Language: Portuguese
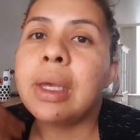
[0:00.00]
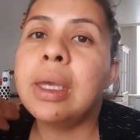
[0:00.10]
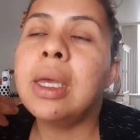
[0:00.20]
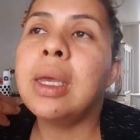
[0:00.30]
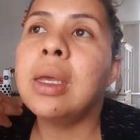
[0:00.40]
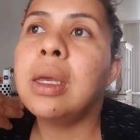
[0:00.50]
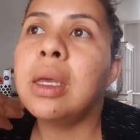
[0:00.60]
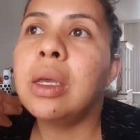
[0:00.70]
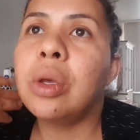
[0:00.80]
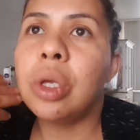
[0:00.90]

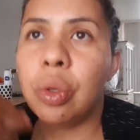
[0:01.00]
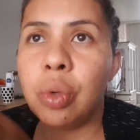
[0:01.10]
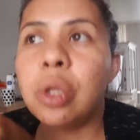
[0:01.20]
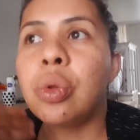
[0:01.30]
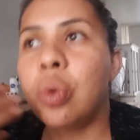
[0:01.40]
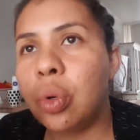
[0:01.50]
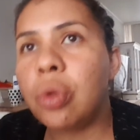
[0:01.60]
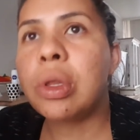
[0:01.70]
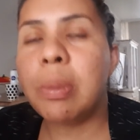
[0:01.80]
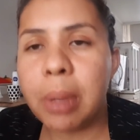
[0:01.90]
E, e o
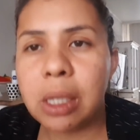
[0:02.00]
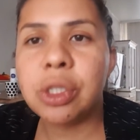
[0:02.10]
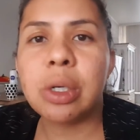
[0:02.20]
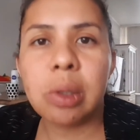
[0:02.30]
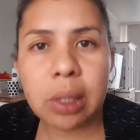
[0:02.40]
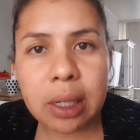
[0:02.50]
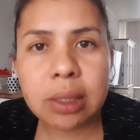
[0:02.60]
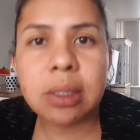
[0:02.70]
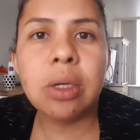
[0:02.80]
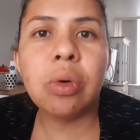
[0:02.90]
intuito também de acordar às
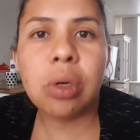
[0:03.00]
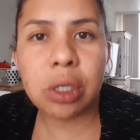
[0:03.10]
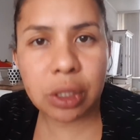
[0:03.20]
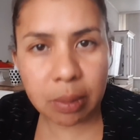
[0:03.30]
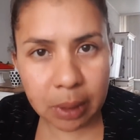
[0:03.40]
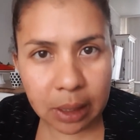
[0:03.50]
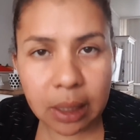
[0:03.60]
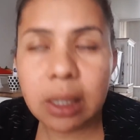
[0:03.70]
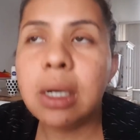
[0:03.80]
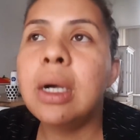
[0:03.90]
5 horas da
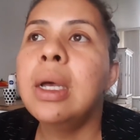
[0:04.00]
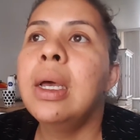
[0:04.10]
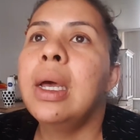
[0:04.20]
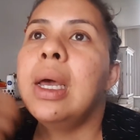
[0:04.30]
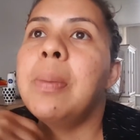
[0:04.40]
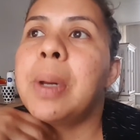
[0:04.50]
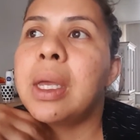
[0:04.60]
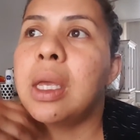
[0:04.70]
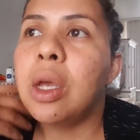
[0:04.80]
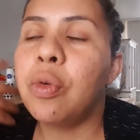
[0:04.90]
manhã é para
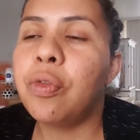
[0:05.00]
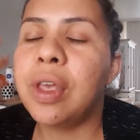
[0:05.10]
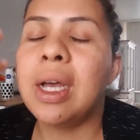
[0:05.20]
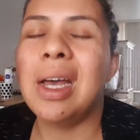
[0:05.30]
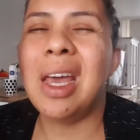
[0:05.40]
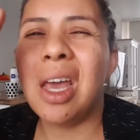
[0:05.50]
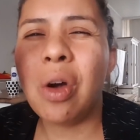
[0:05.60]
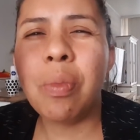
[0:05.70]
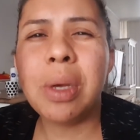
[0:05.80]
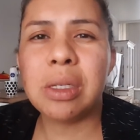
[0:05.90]
que eu vinha
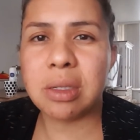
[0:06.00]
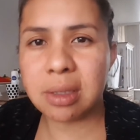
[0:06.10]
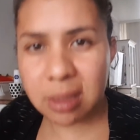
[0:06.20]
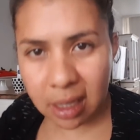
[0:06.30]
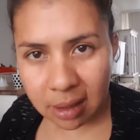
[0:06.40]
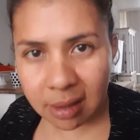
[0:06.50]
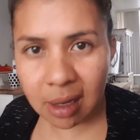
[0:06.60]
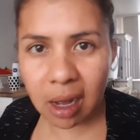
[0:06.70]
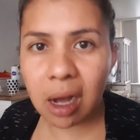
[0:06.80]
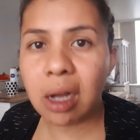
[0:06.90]
realmente
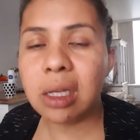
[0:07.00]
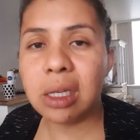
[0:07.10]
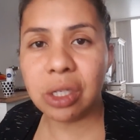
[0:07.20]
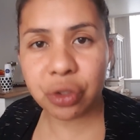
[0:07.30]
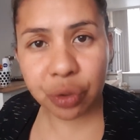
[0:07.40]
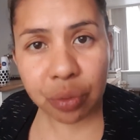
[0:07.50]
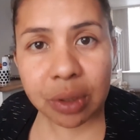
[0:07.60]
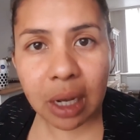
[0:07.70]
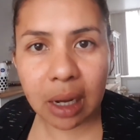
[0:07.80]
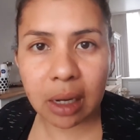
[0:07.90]
sentar e
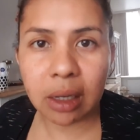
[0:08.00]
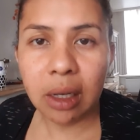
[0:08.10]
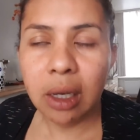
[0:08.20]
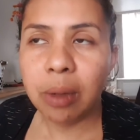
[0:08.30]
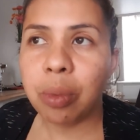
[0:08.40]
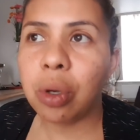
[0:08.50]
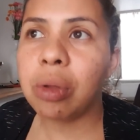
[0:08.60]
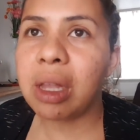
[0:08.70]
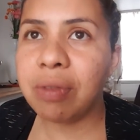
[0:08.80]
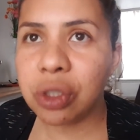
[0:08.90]
estudar. Porque eu
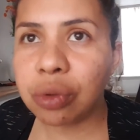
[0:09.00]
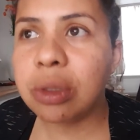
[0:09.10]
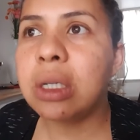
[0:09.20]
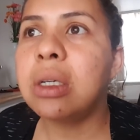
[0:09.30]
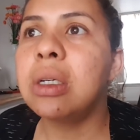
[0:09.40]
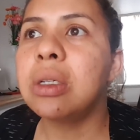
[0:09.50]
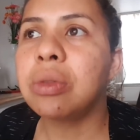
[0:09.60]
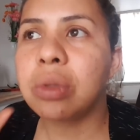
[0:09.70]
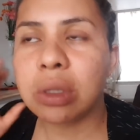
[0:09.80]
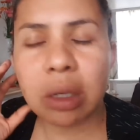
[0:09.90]
estava
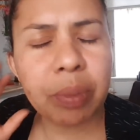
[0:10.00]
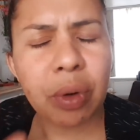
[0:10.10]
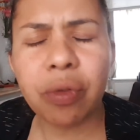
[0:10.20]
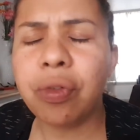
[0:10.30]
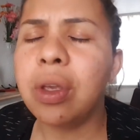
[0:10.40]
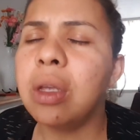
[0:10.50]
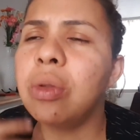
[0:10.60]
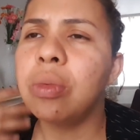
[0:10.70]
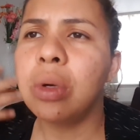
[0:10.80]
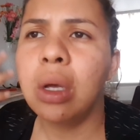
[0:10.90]
estudando, sempre
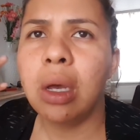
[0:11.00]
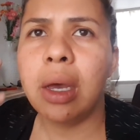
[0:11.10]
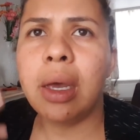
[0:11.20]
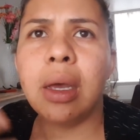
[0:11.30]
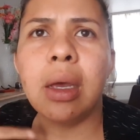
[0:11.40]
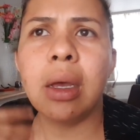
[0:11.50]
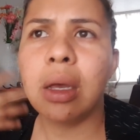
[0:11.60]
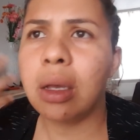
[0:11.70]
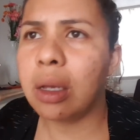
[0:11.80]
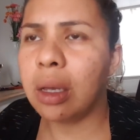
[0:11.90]
ouvindo,
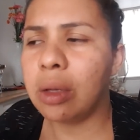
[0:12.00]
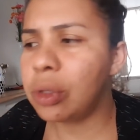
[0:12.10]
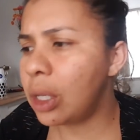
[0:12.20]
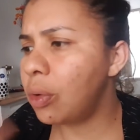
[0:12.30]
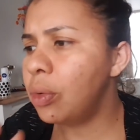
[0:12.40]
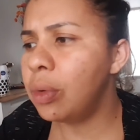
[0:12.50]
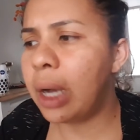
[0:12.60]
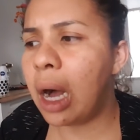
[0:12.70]
é, eu tenho